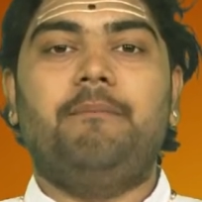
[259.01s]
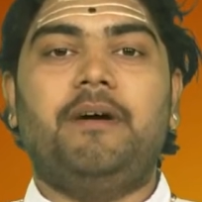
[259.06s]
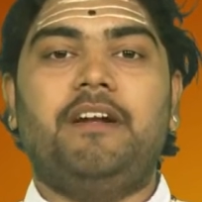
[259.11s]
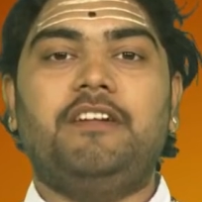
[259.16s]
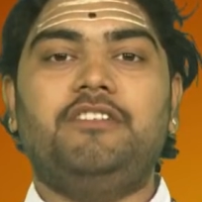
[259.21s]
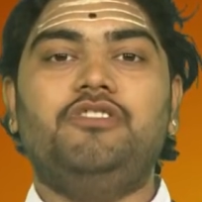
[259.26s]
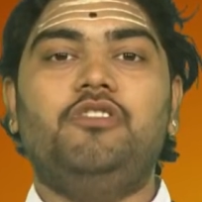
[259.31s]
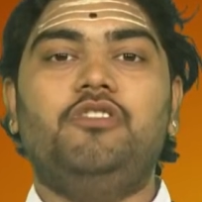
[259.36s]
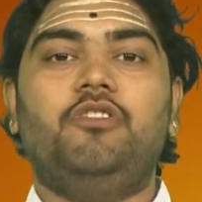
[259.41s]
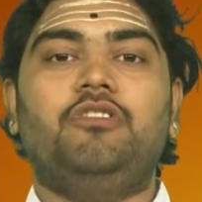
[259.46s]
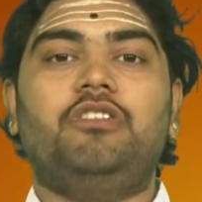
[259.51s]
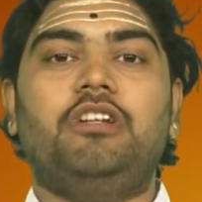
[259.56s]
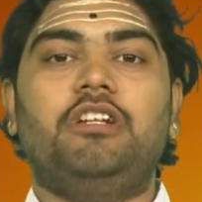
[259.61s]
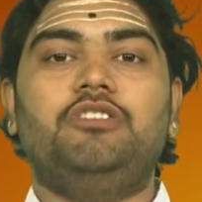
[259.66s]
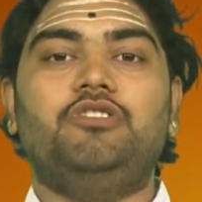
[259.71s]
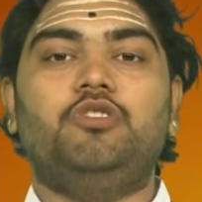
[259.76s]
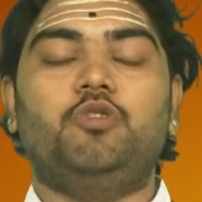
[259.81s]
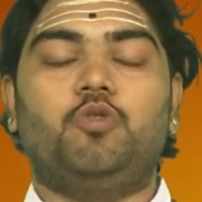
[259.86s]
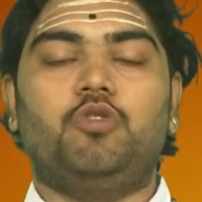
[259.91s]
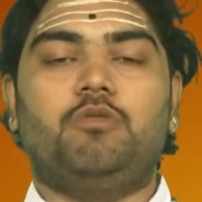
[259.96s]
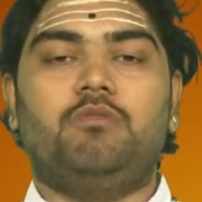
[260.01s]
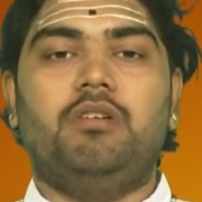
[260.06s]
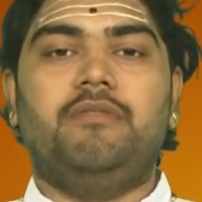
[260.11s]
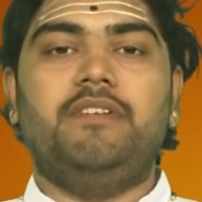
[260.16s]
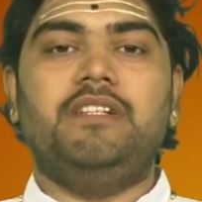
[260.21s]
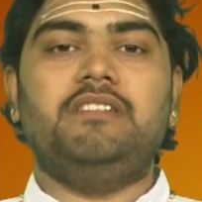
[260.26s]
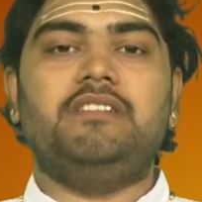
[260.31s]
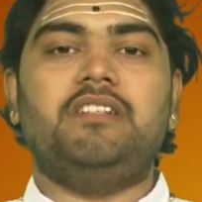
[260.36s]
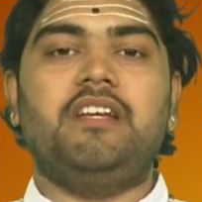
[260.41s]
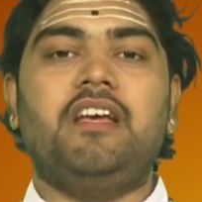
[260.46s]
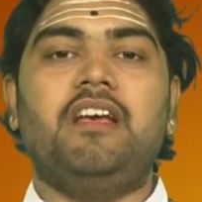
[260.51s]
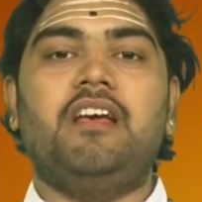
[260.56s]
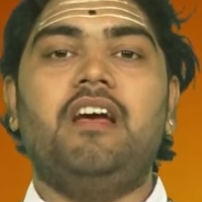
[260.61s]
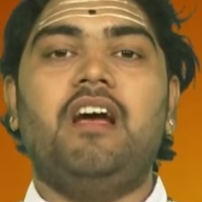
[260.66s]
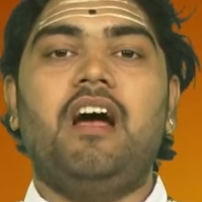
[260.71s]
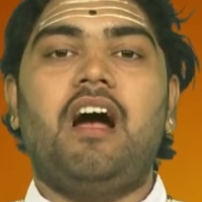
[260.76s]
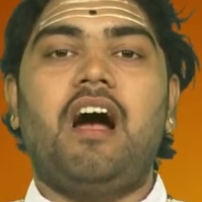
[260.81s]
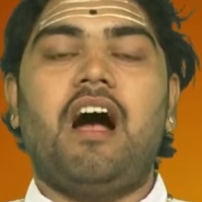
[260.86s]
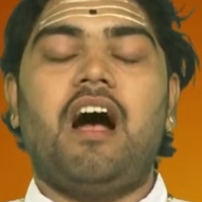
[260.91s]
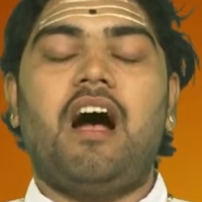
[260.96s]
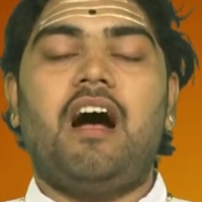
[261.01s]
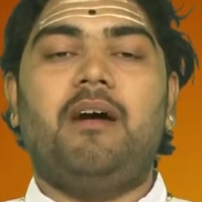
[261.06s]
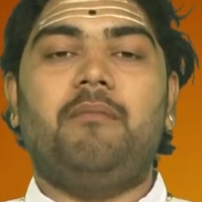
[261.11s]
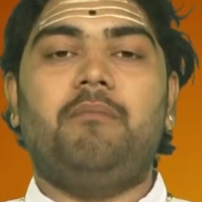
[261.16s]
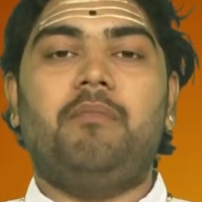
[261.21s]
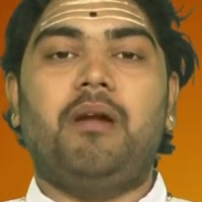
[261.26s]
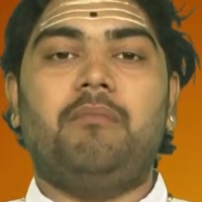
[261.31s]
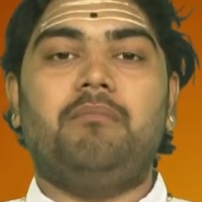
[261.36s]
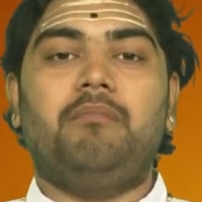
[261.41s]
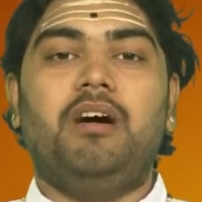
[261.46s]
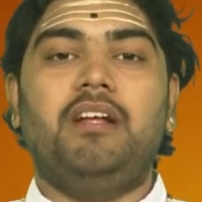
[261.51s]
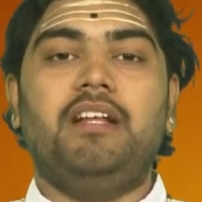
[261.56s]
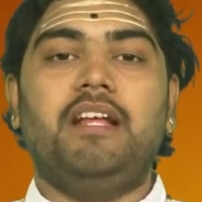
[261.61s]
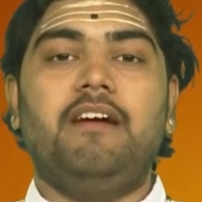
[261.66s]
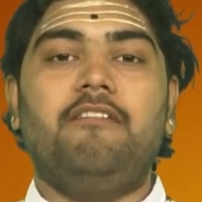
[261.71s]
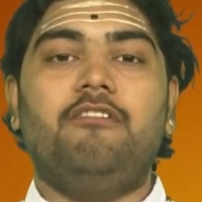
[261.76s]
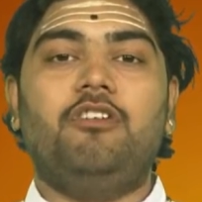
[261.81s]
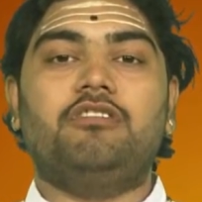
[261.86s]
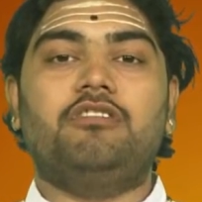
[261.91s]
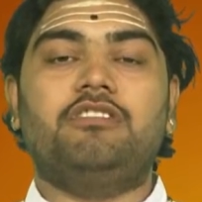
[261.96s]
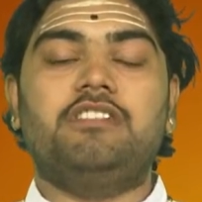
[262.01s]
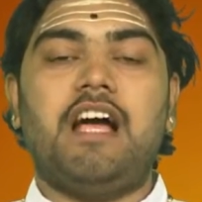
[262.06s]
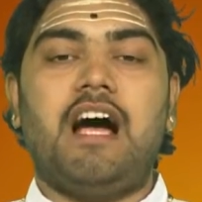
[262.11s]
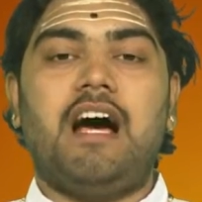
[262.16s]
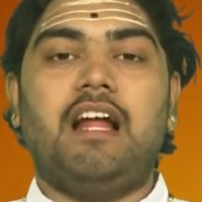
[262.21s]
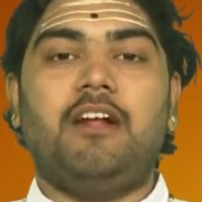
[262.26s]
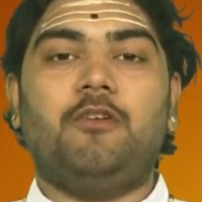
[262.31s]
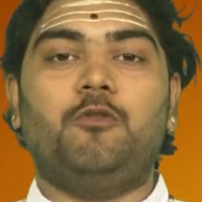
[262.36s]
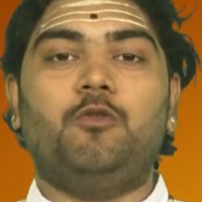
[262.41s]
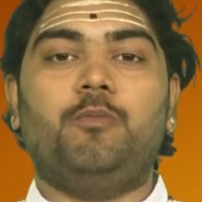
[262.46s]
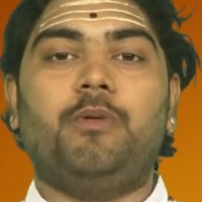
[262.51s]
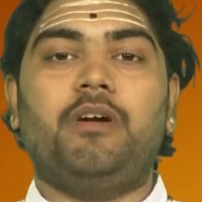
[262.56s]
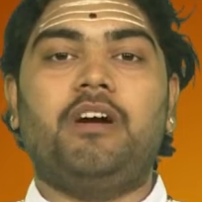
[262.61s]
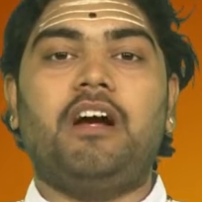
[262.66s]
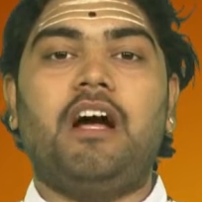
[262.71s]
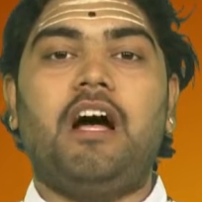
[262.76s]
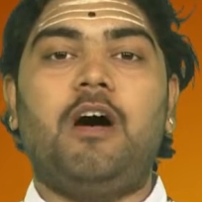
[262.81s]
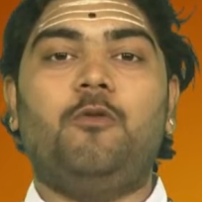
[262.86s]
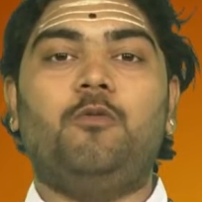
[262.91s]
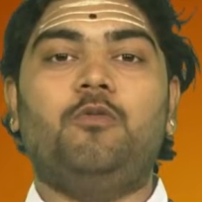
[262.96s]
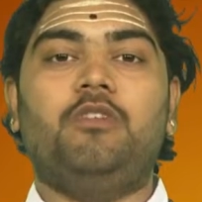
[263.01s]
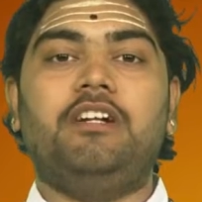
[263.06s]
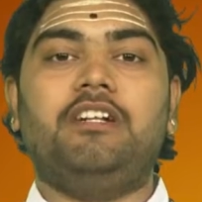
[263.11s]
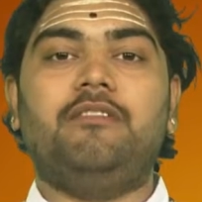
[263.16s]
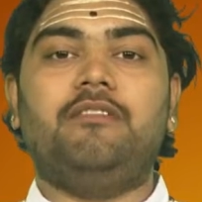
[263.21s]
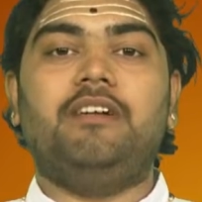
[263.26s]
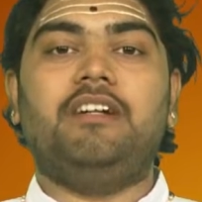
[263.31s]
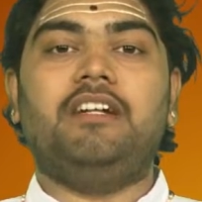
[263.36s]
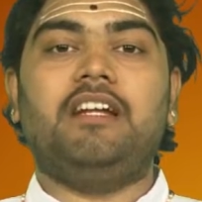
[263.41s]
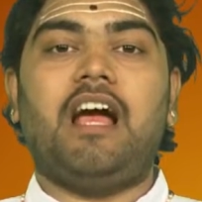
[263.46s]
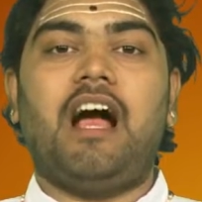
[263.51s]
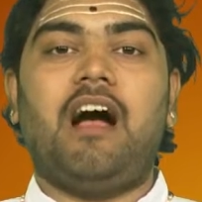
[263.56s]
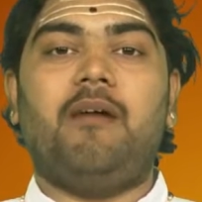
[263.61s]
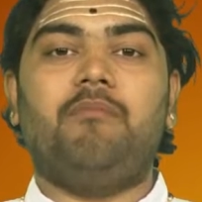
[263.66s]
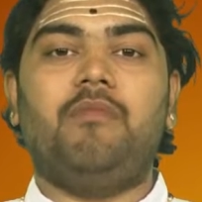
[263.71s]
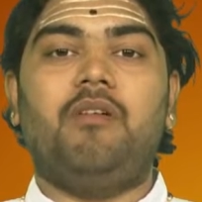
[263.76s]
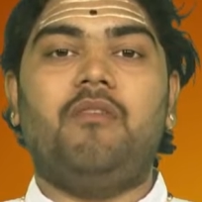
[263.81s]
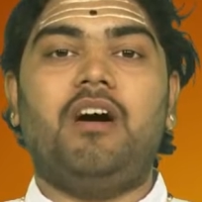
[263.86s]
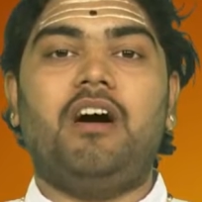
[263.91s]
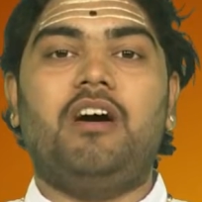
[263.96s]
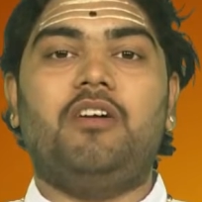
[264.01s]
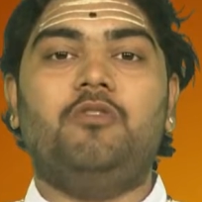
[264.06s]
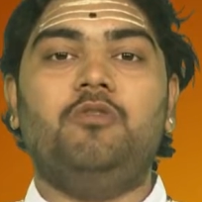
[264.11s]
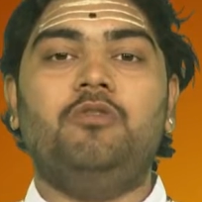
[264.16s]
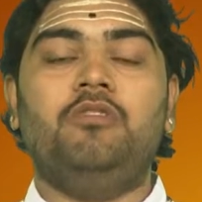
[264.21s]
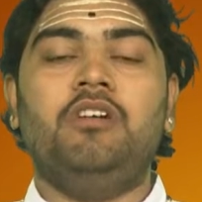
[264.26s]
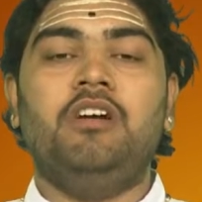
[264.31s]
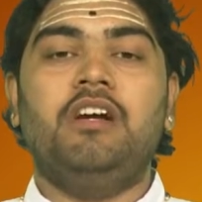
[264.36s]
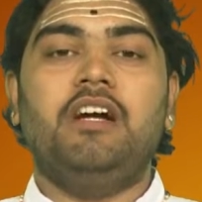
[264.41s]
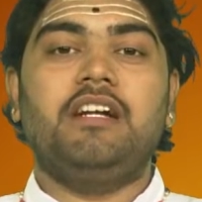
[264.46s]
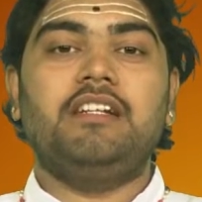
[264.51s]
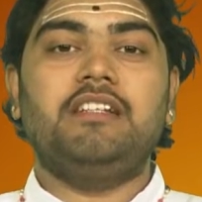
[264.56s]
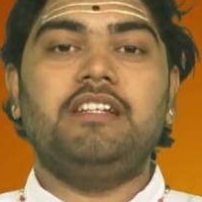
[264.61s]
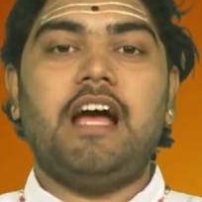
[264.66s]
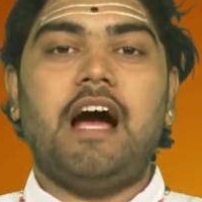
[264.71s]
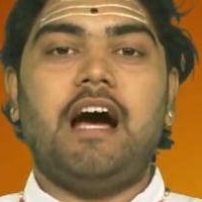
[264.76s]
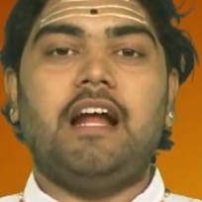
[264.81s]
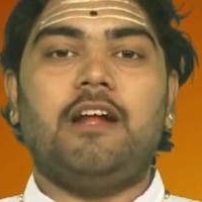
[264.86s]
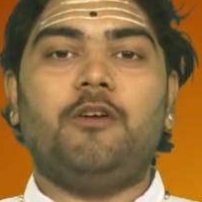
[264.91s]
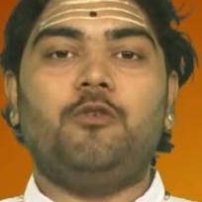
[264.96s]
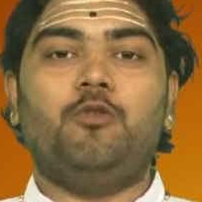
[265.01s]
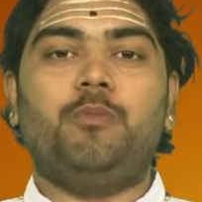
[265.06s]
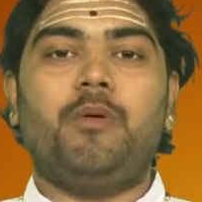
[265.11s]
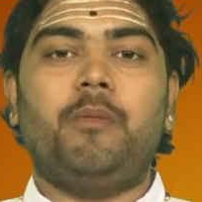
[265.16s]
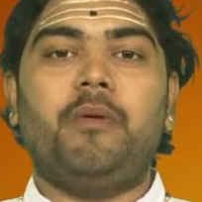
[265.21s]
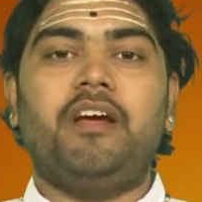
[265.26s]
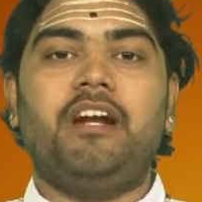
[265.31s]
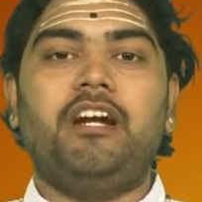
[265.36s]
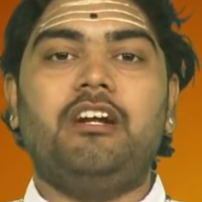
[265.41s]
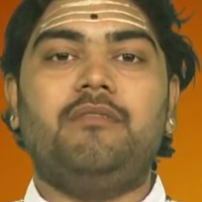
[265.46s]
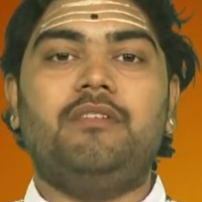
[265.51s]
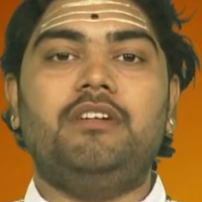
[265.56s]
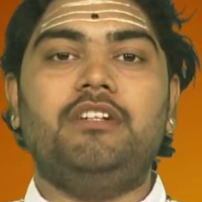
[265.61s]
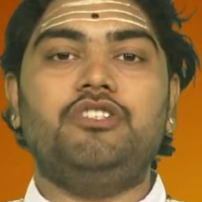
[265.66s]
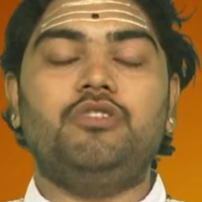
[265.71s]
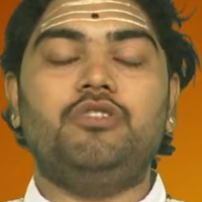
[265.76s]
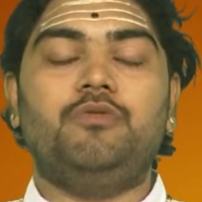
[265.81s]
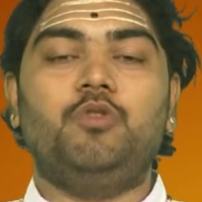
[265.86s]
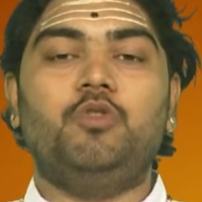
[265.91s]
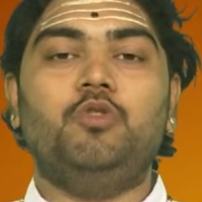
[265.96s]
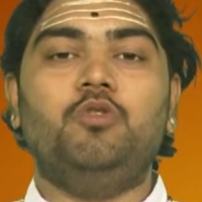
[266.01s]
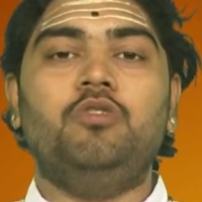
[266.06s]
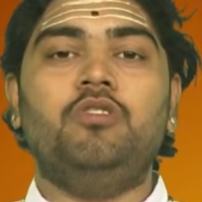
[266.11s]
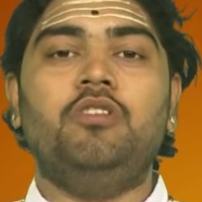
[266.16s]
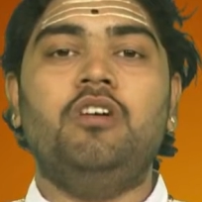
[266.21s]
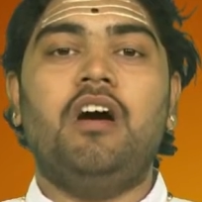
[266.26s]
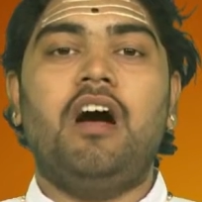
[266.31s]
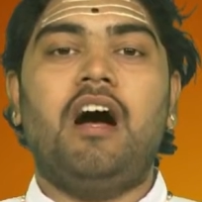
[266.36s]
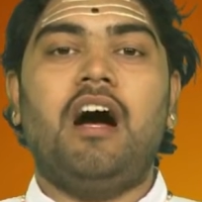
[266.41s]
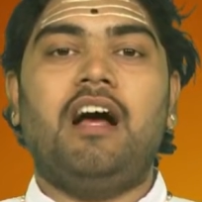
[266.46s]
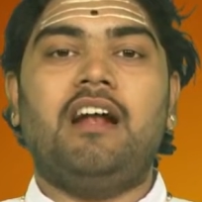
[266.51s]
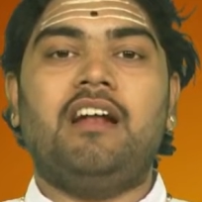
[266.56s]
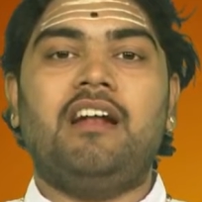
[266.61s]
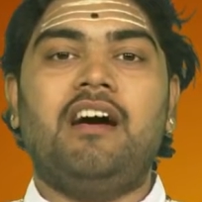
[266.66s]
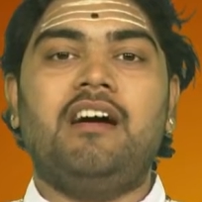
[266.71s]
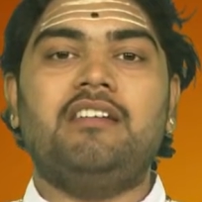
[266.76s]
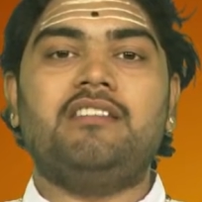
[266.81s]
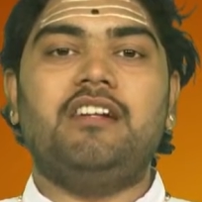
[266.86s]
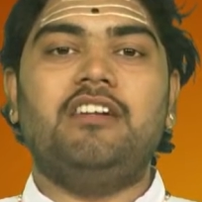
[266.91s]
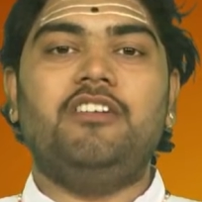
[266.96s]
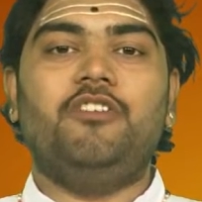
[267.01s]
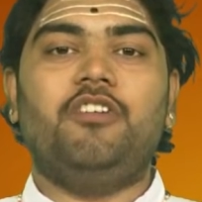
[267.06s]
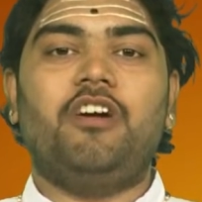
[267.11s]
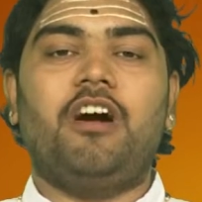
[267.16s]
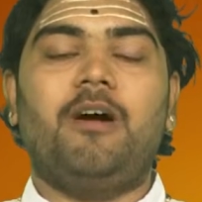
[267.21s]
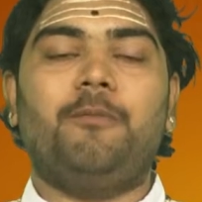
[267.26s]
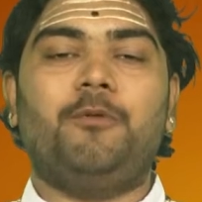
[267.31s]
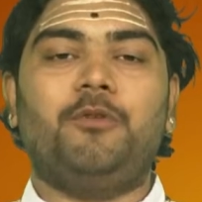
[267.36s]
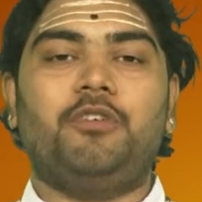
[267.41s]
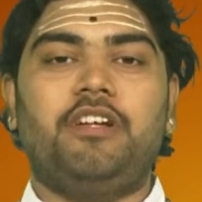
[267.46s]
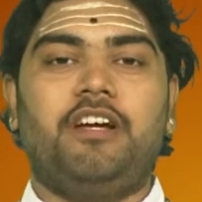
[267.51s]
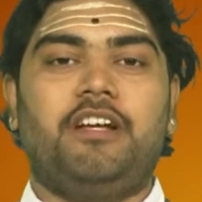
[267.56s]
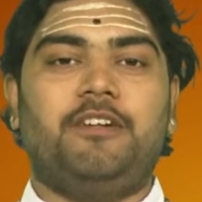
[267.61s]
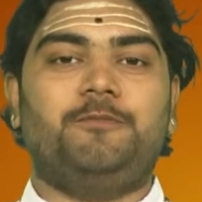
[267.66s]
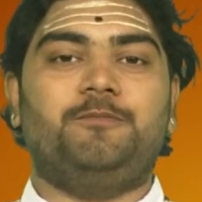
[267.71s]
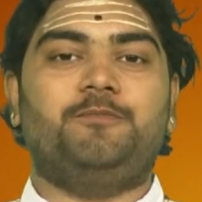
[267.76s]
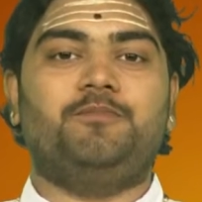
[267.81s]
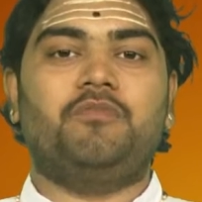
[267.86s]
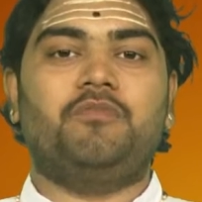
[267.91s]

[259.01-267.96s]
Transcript: పరంజ్యోతి నుంచి ఉద్భవించి ఆ బ్రహ్మదేవుడు జ్ఞానరూపంగా ఉన్నటువంటి అమ్మవారు జ్ఞానరూపమైనటువంటి శివుడు అన్నాచల్లుగా పుట్టారు